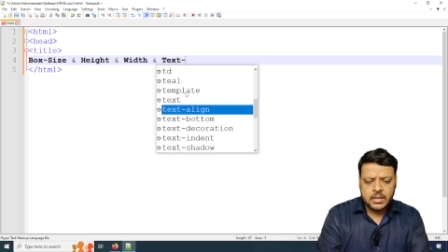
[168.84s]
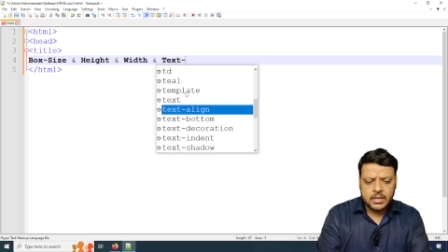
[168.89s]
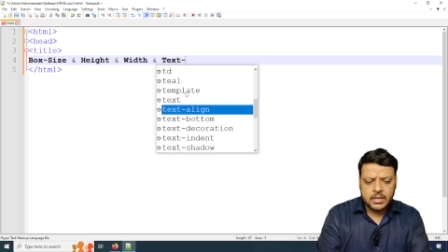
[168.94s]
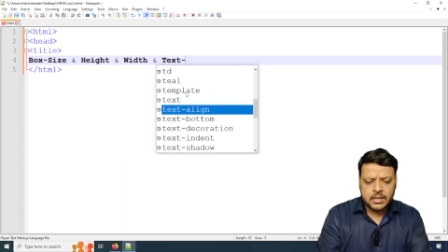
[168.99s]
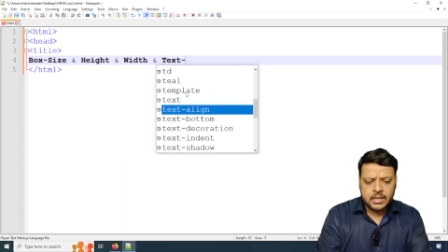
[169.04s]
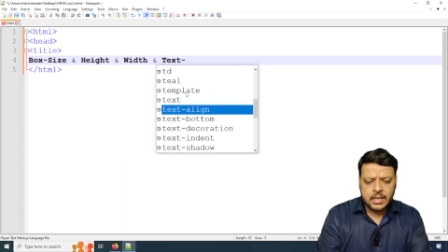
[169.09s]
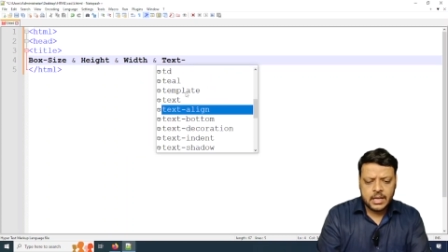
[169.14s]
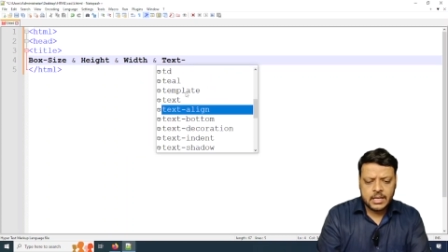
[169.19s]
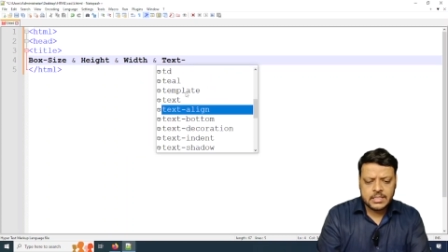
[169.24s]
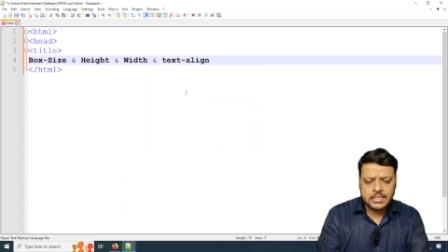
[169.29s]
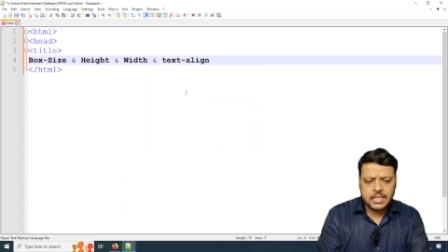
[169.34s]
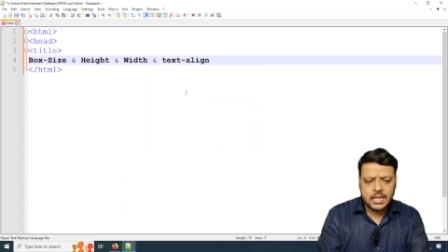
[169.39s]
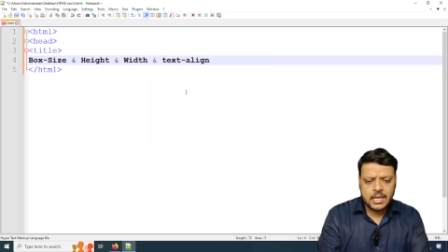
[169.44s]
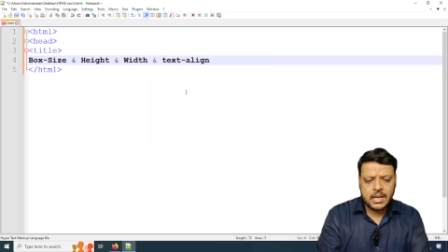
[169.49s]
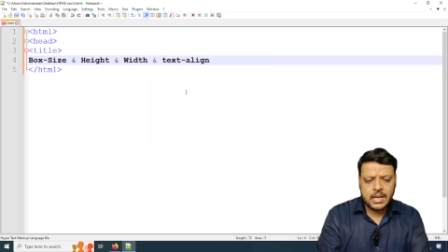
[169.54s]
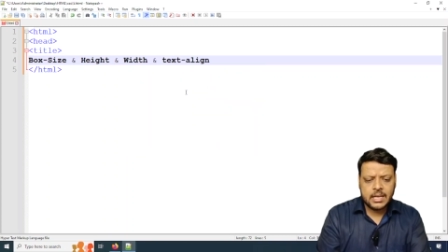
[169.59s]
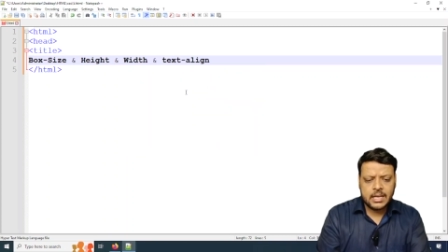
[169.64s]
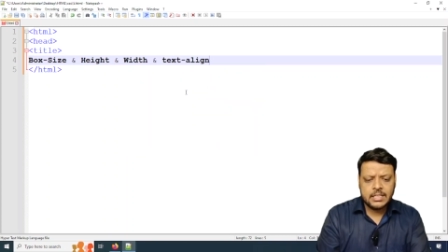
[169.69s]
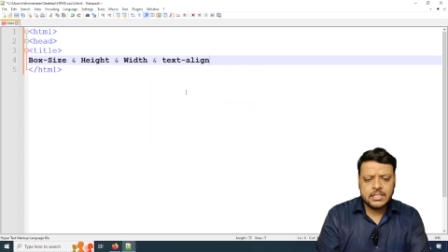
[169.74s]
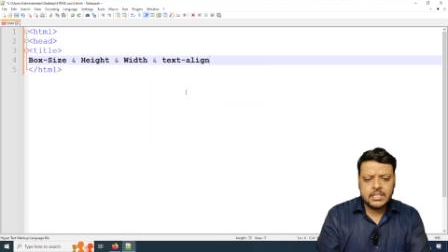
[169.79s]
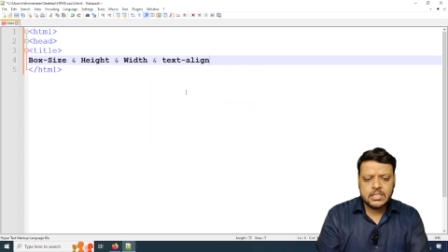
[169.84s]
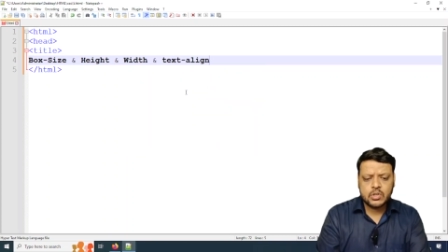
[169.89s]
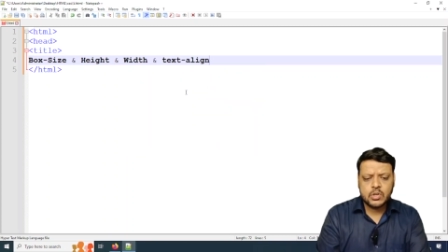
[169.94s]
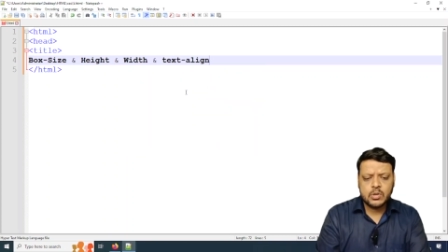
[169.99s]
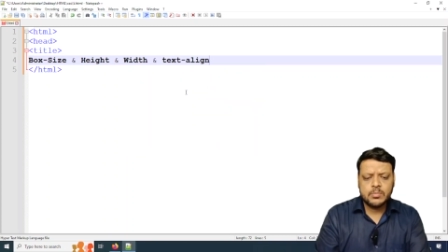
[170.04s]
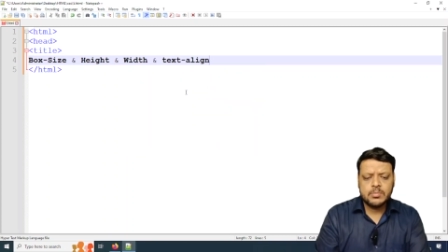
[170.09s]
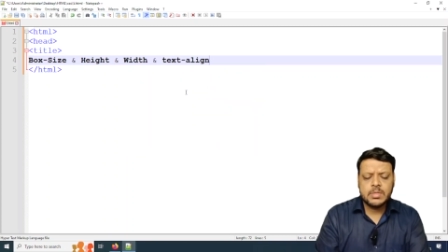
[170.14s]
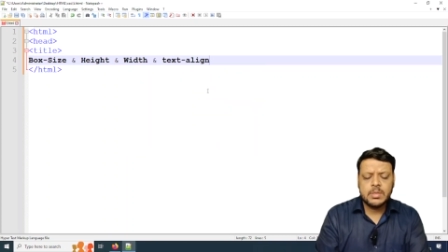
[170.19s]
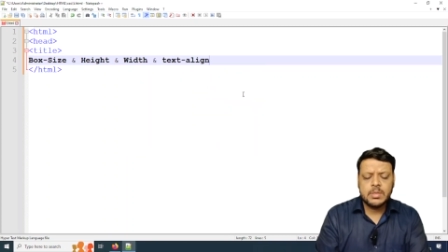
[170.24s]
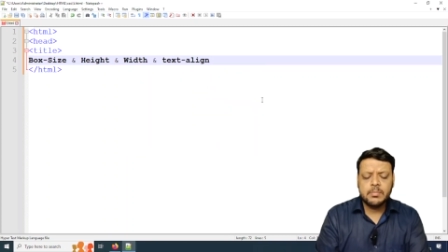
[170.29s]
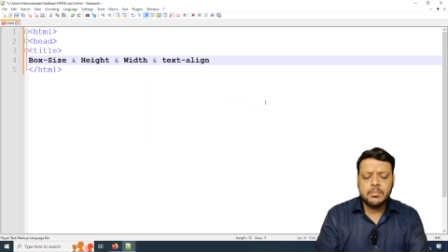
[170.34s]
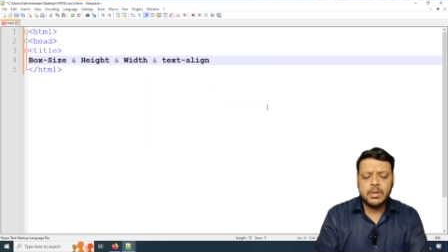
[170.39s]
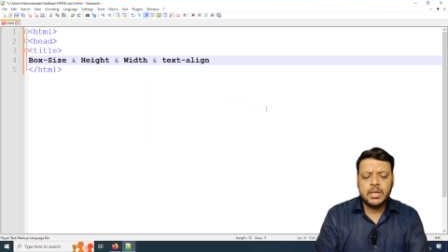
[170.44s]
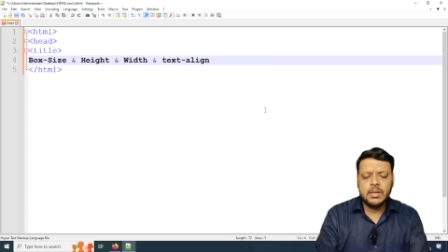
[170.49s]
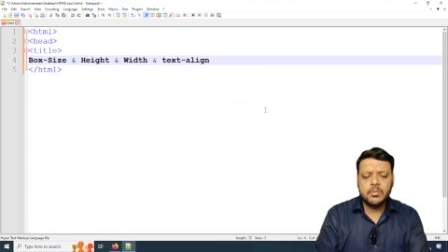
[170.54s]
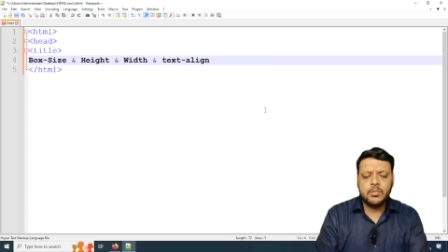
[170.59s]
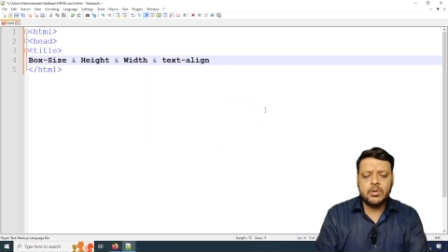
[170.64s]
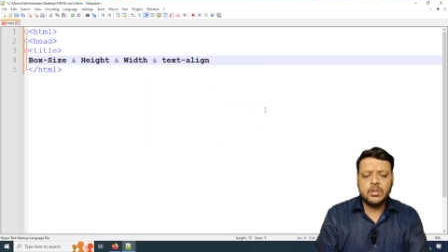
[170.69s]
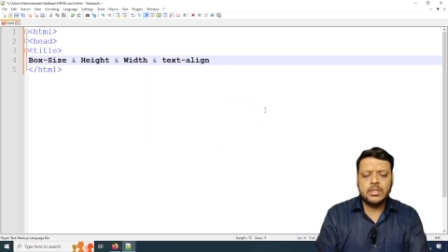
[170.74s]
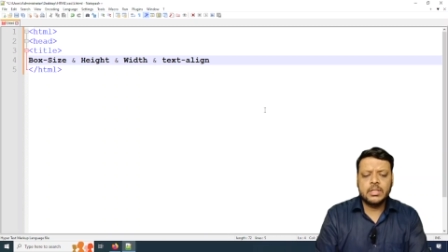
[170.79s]
टैक्स अलाइन जिसको हम सिंपली
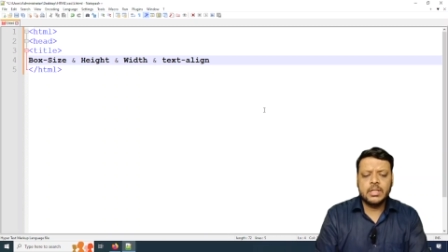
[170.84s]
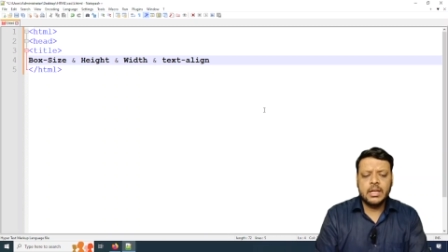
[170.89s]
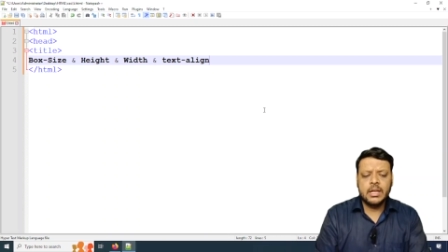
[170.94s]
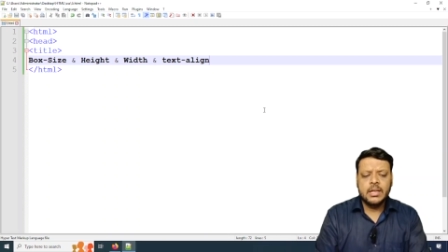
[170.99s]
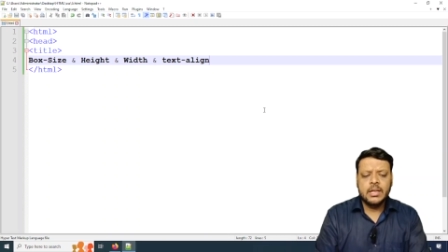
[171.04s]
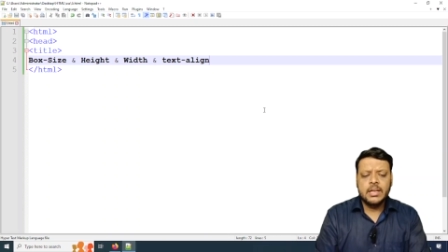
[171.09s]
बोल के